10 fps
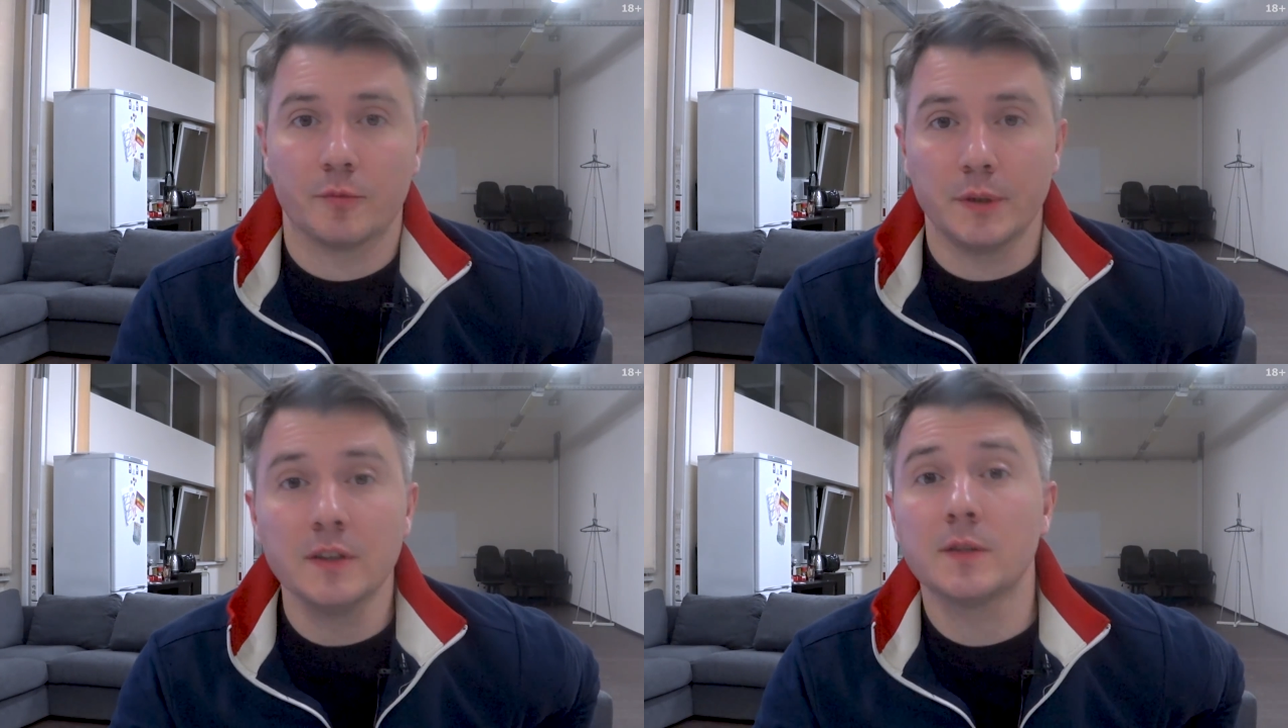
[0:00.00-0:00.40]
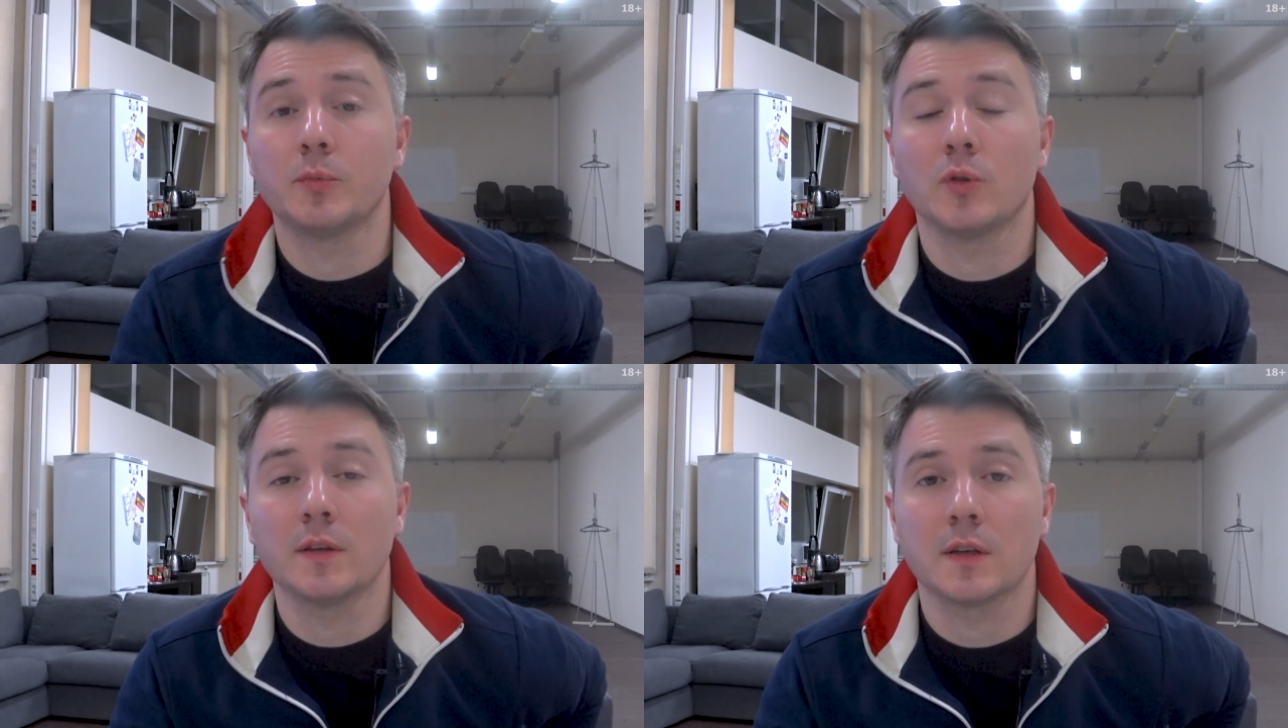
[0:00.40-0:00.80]
В
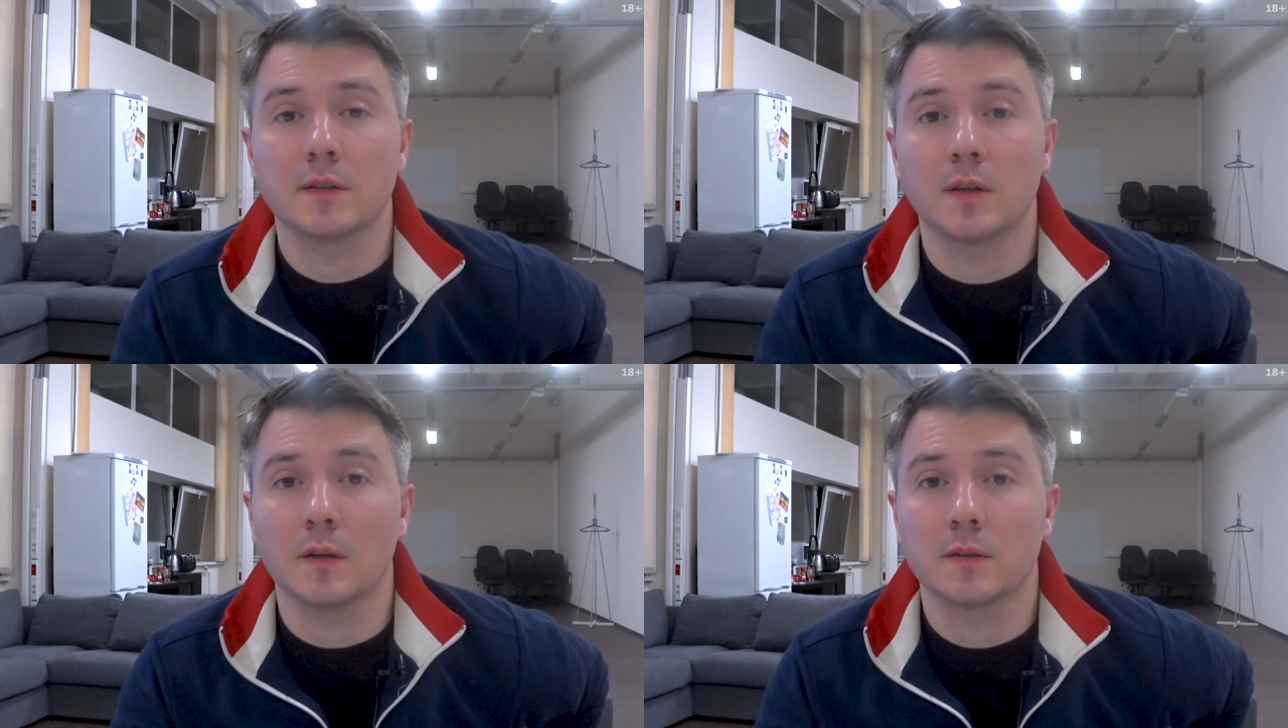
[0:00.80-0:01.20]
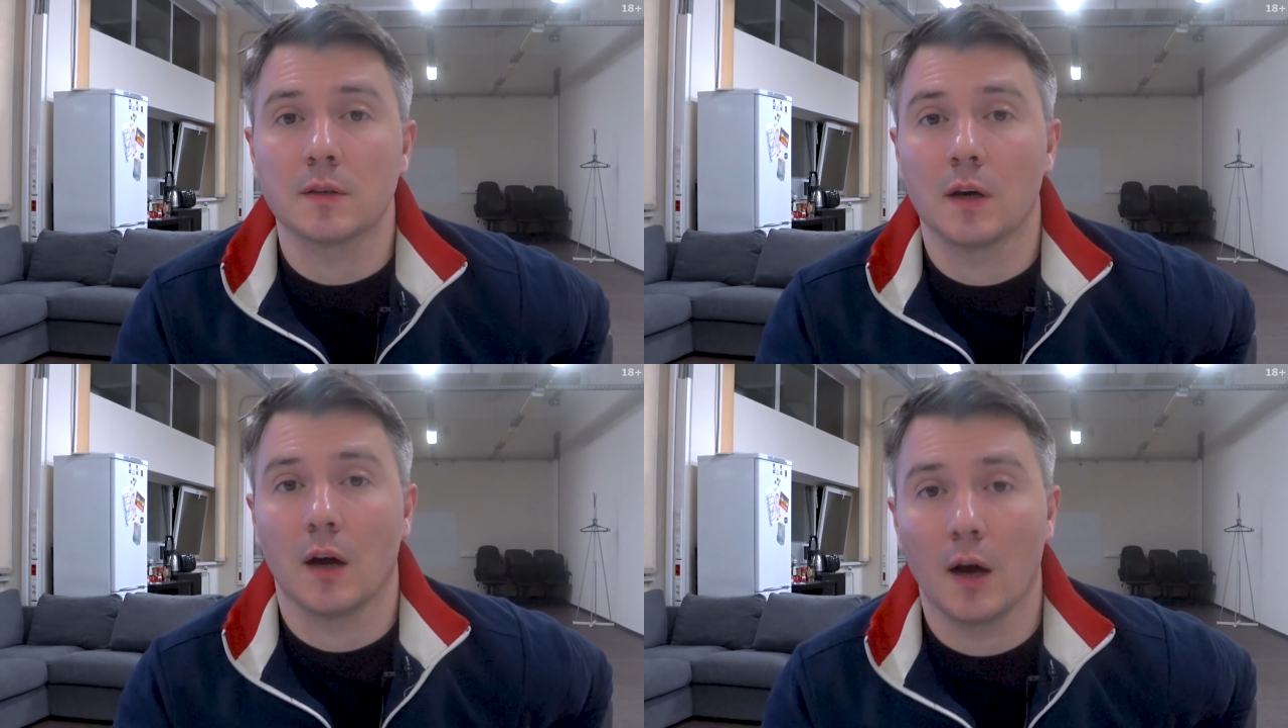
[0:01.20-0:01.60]
принципе, у нас
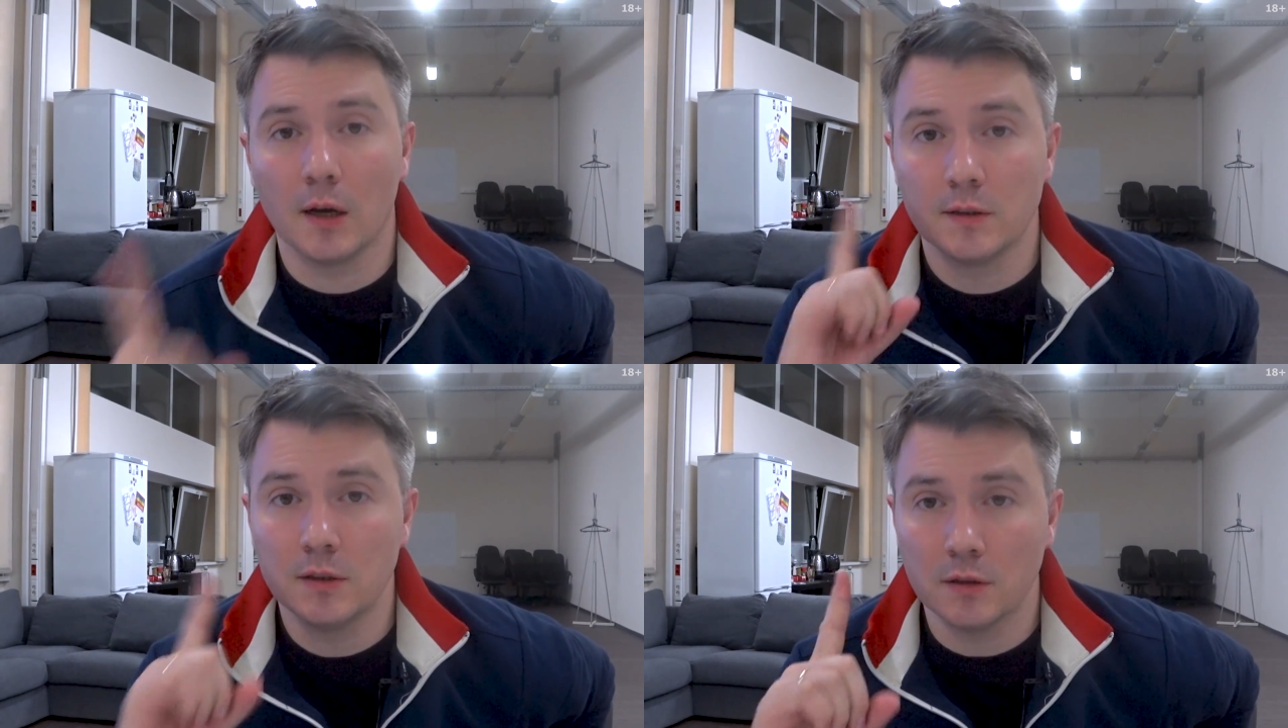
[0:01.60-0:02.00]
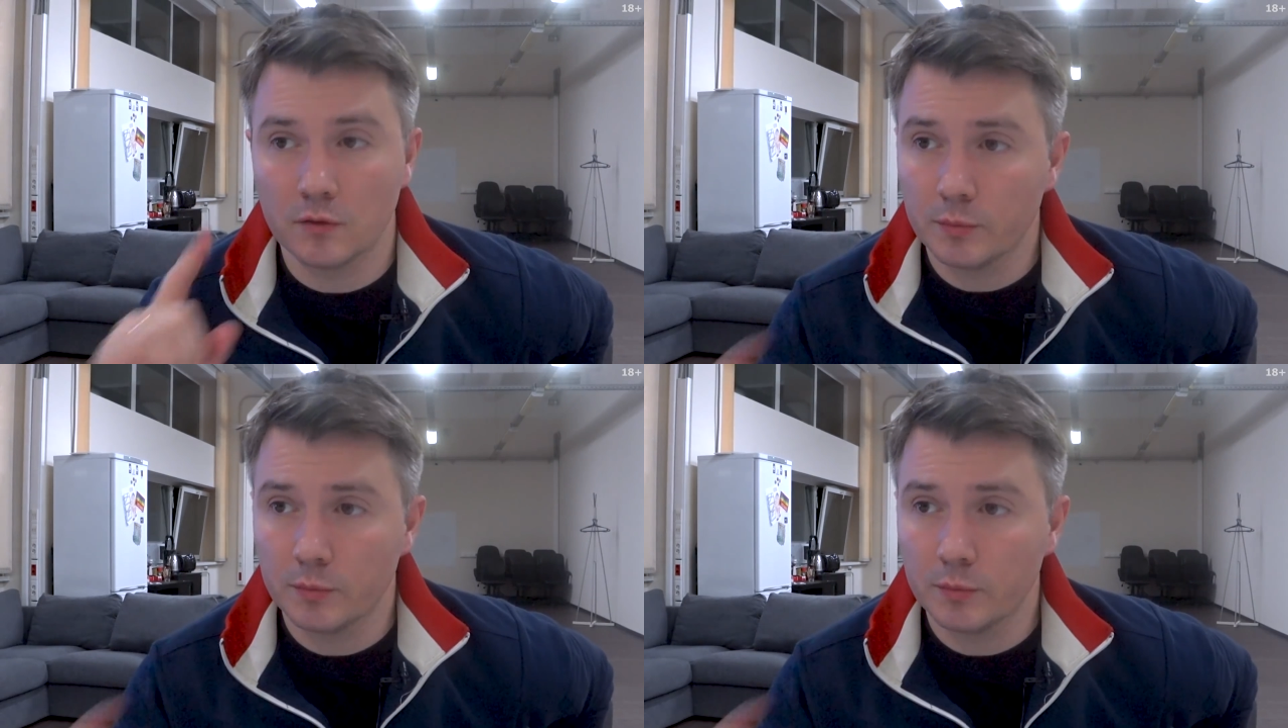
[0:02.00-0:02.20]
остался один